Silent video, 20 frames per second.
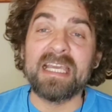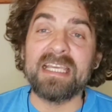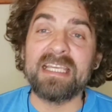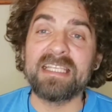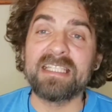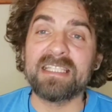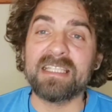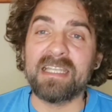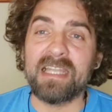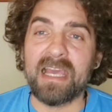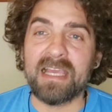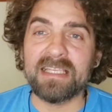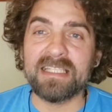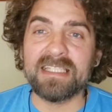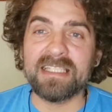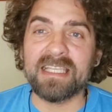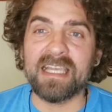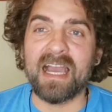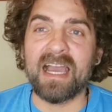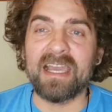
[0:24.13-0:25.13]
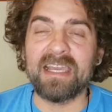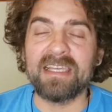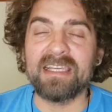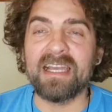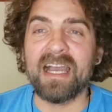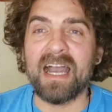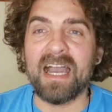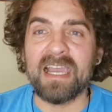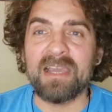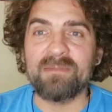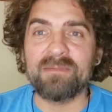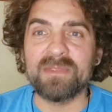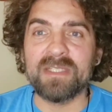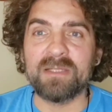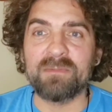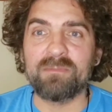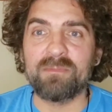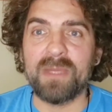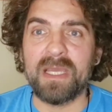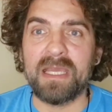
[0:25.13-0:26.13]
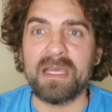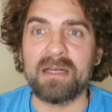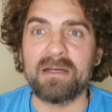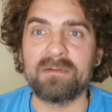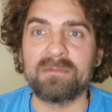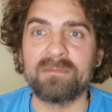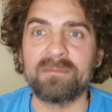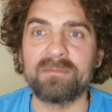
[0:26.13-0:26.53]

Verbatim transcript: ist längst kein Geheimtipp mehr.